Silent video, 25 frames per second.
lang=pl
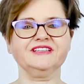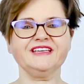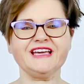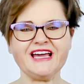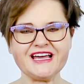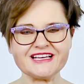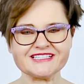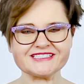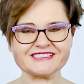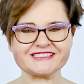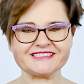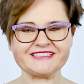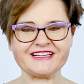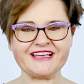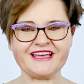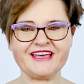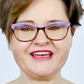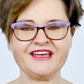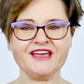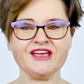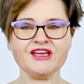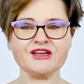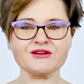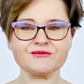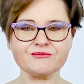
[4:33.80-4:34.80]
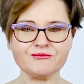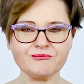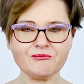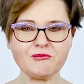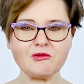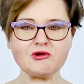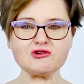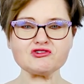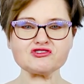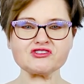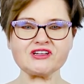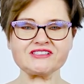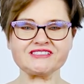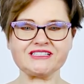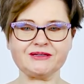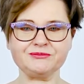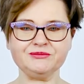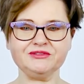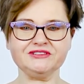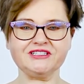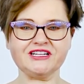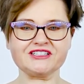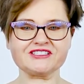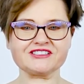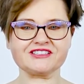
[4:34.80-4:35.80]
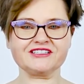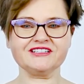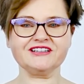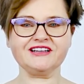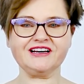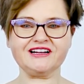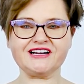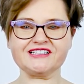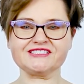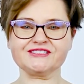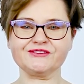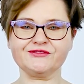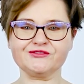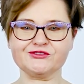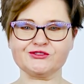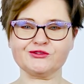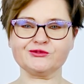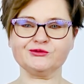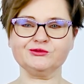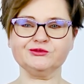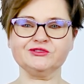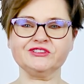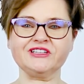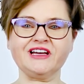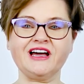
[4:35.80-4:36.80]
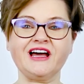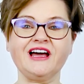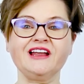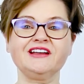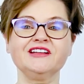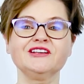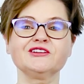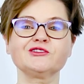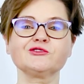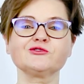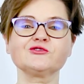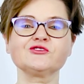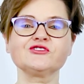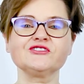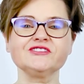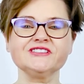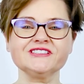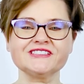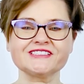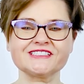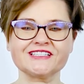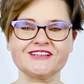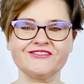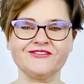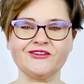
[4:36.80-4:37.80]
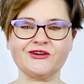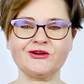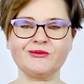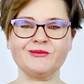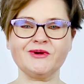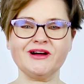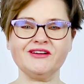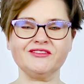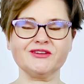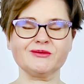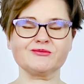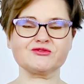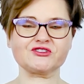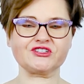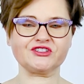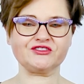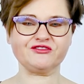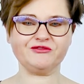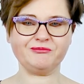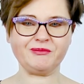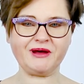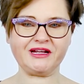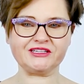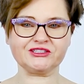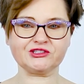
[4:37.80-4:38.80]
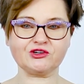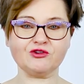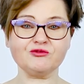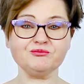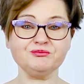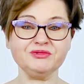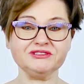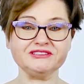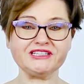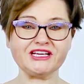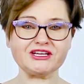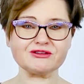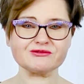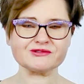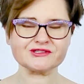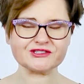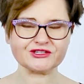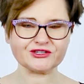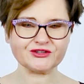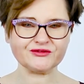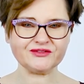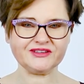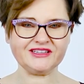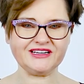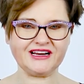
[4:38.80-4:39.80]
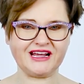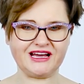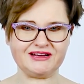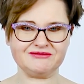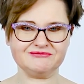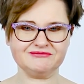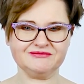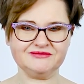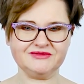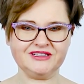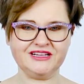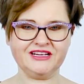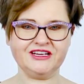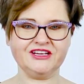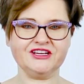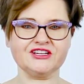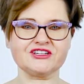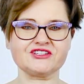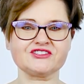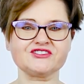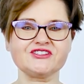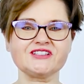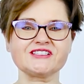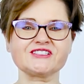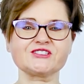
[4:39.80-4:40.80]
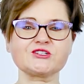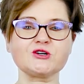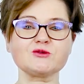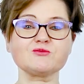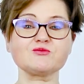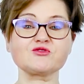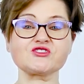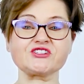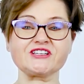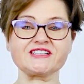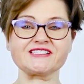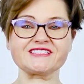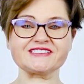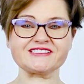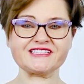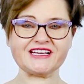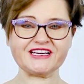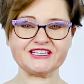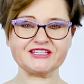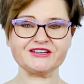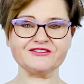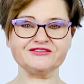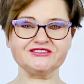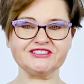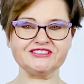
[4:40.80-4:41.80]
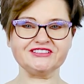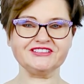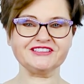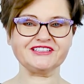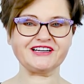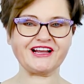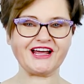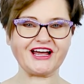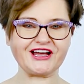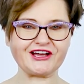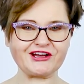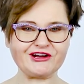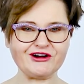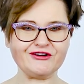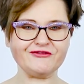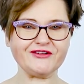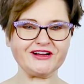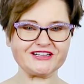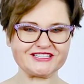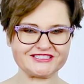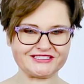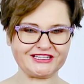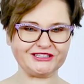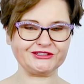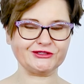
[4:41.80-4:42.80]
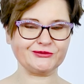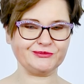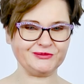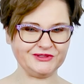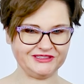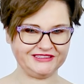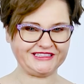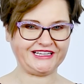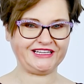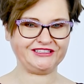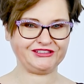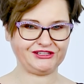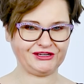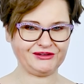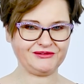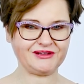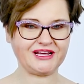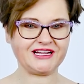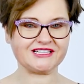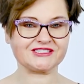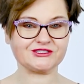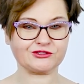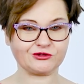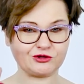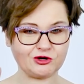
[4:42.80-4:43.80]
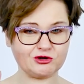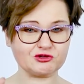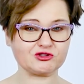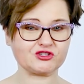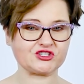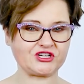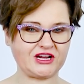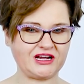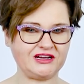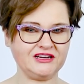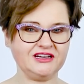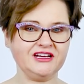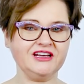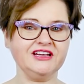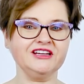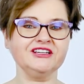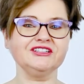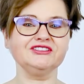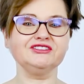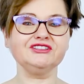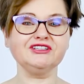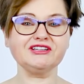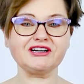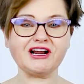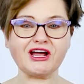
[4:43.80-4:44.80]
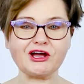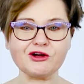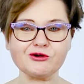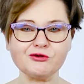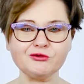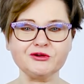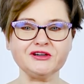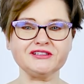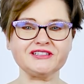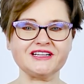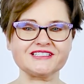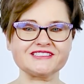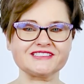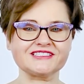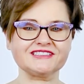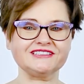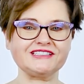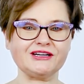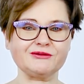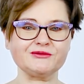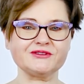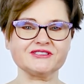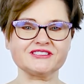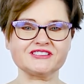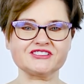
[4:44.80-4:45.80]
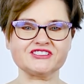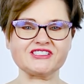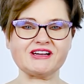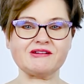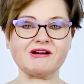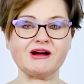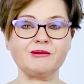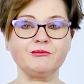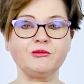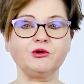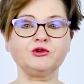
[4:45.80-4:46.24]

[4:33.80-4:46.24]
Jasne, można zapytać kilka razy w ciągu dnia, ale rodzice w obawie przed wpadką pytają co chwila dziecko przestaje wtedy reagować na to pytanie, a co gorsza, nie reaguje na sygnały z ciała,